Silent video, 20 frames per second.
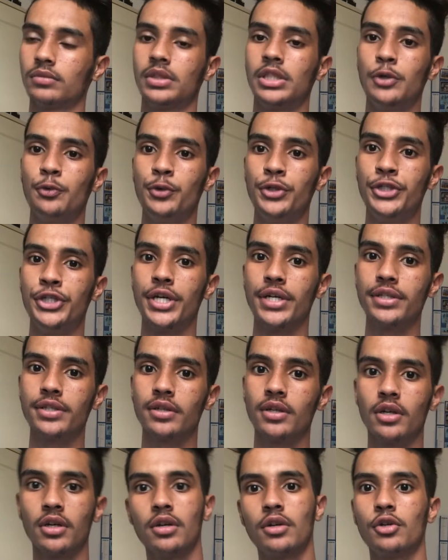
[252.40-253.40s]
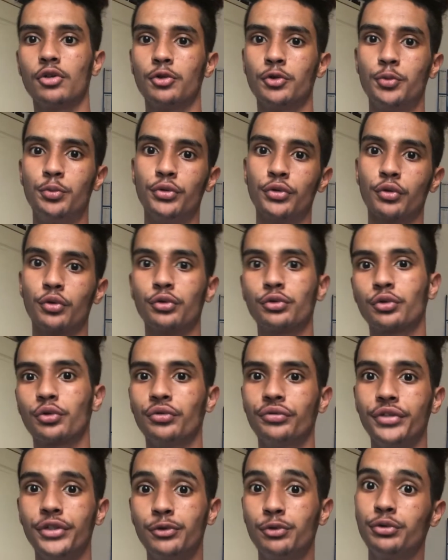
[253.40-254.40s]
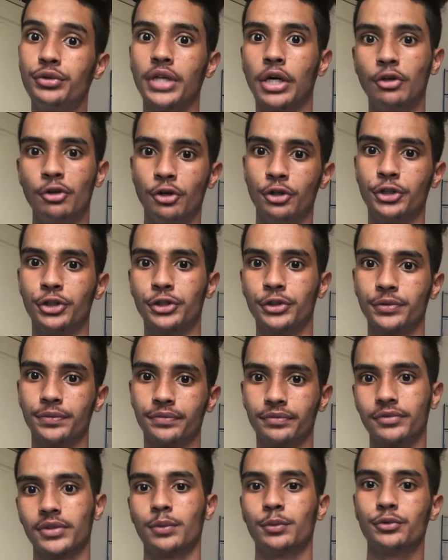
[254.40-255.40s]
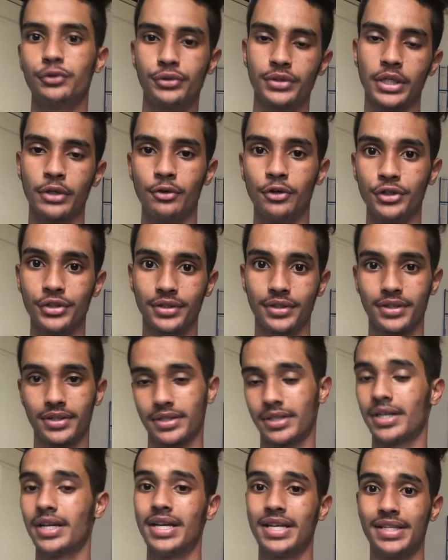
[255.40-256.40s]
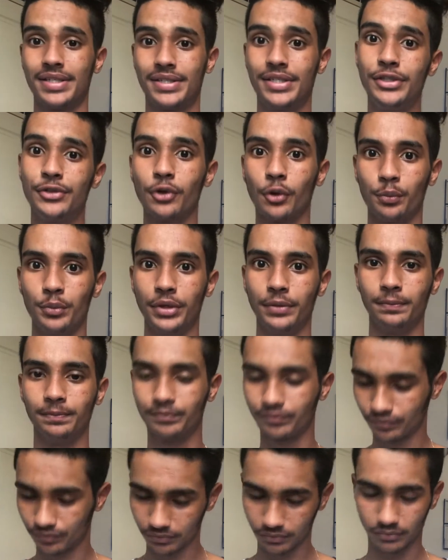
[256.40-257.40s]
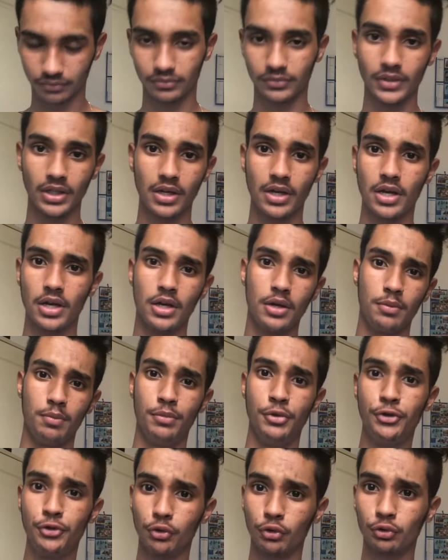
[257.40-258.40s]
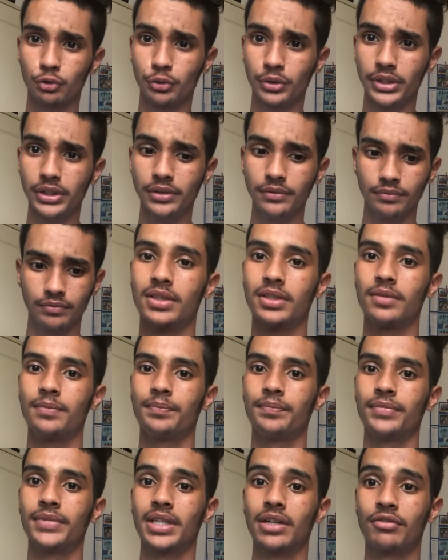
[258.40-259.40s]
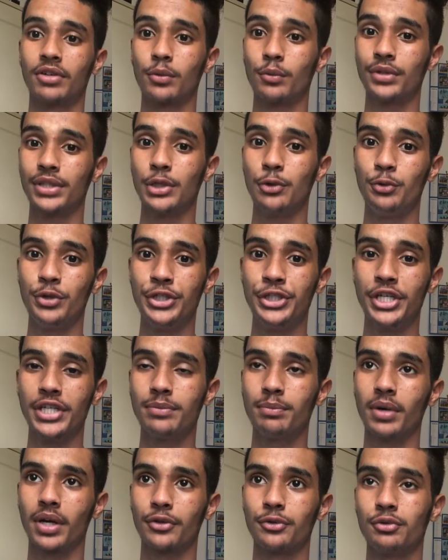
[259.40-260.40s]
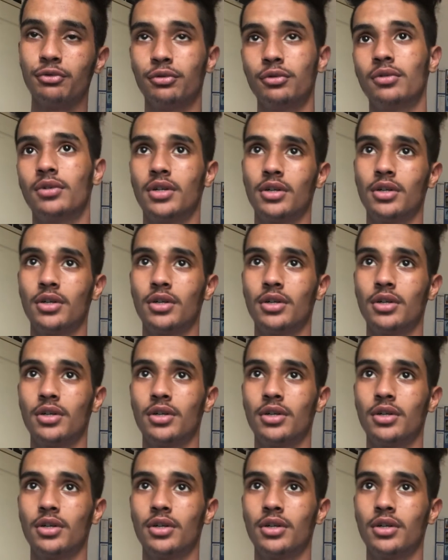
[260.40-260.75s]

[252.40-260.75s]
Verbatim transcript: les widgets, tu peux retrouver tout à gauche. Vraiment tout à gauche, si t'en mets. Mais sur Android, t'as vraiment des widgets partout.